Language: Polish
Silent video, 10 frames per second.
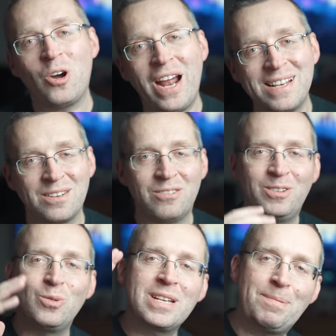Horizon,
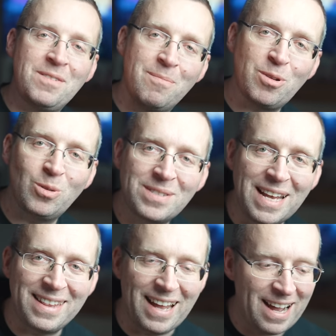według zapewnień
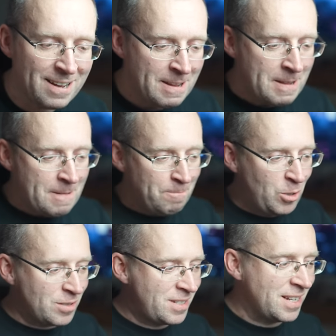producenta,
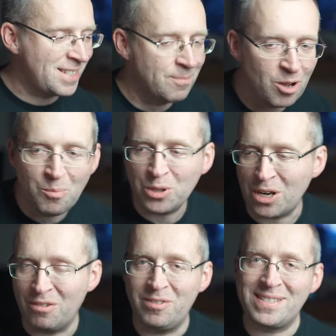to system
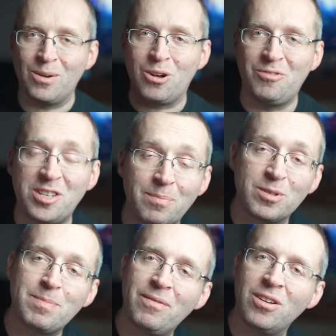komputerowy całkowicie
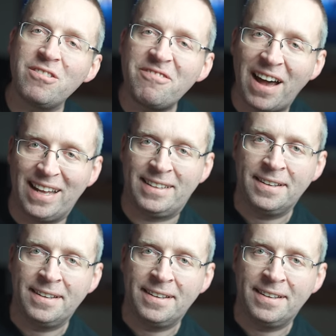pozbawiony wad,